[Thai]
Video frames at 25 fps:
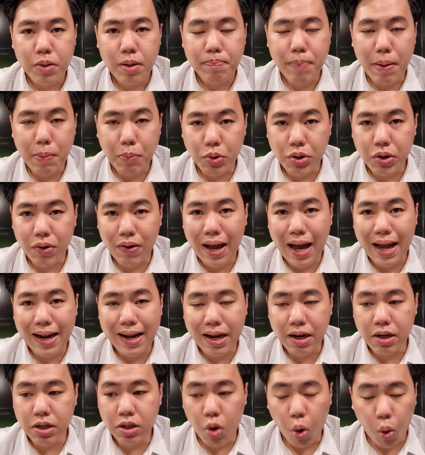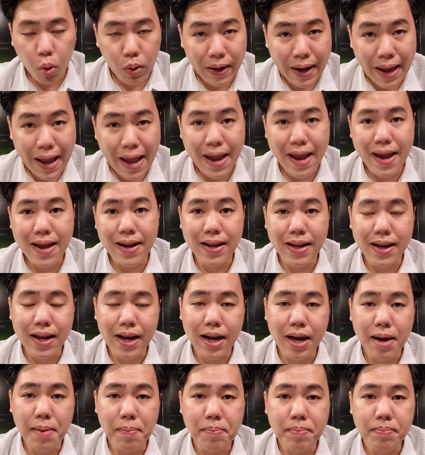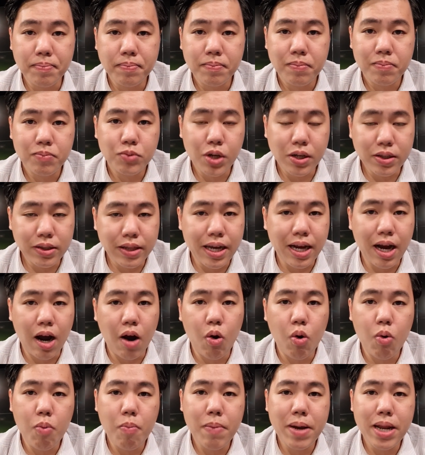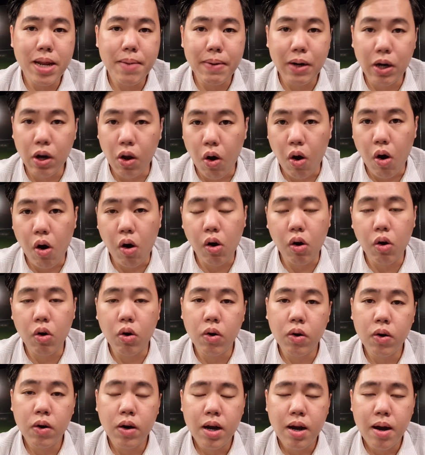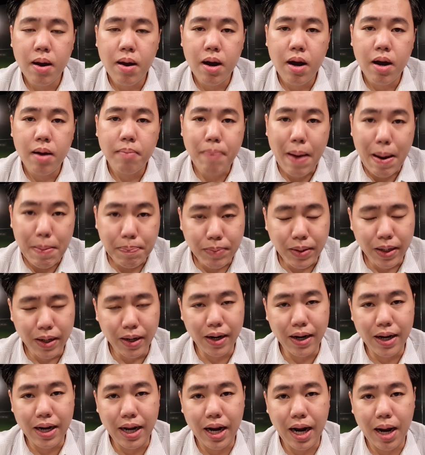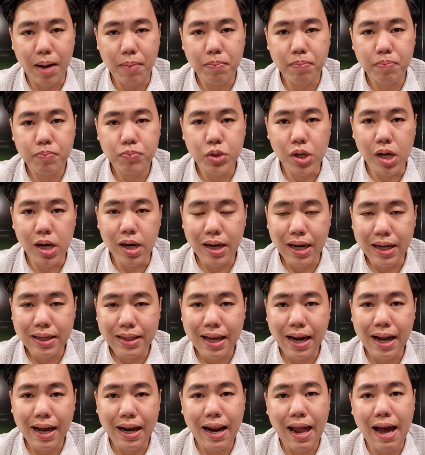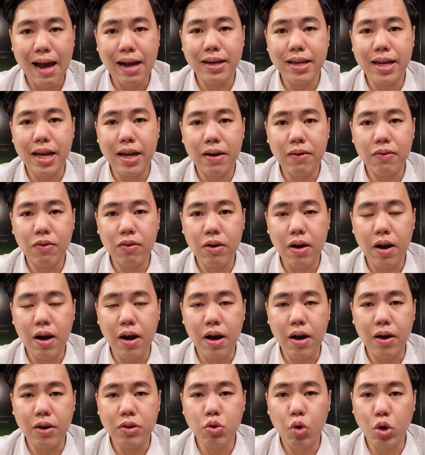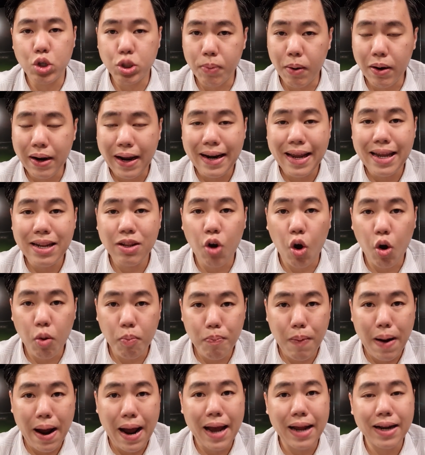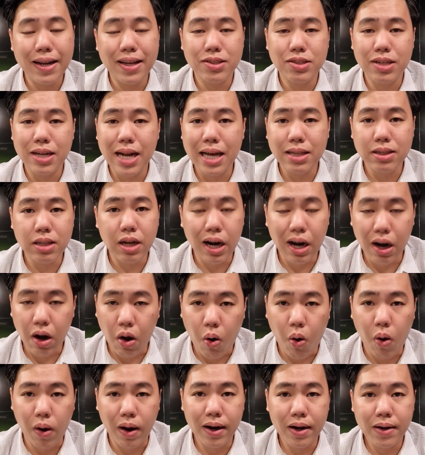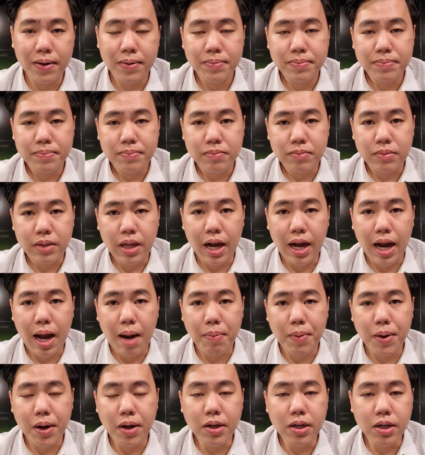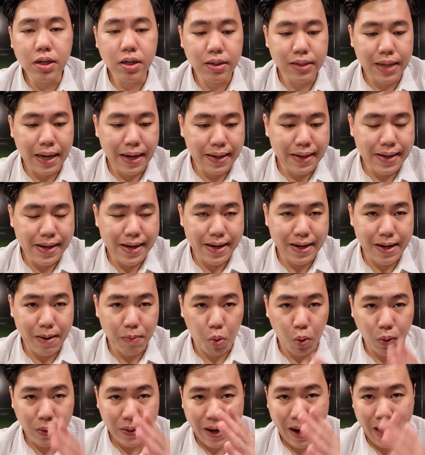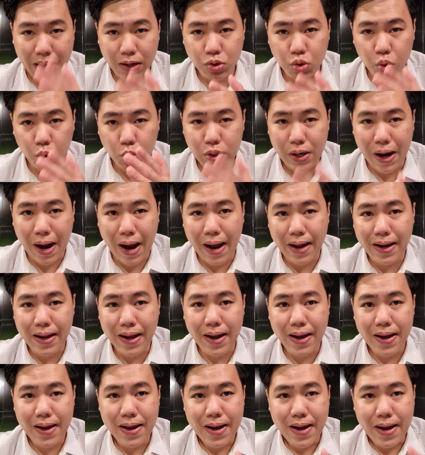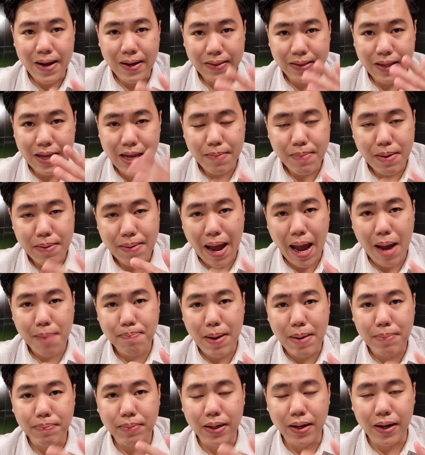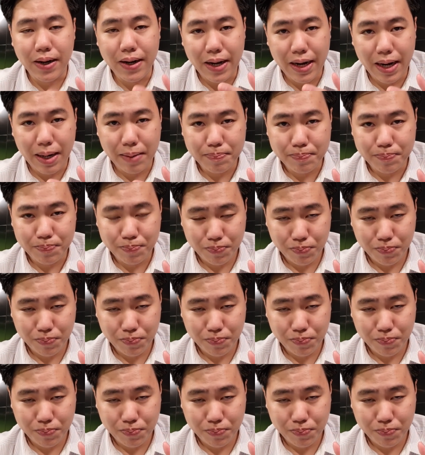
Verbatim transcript: เป๊ปกัวเดล่าได้คือโอเล่เนี่ยนะครับ สถิติเขาไม่ได้เป็นรองเป๊ปเลยนะครับ เจอกันแต่ละครั้งเนี่ยโดยเฉพาะการเล่นนอกบ้านเนี่ยชนะตลอดนะครับ ก็คือในลีกเนี่ยผลงานโซชาเนี่ยดีไม่แพ้เป๊ปเลยนะครับ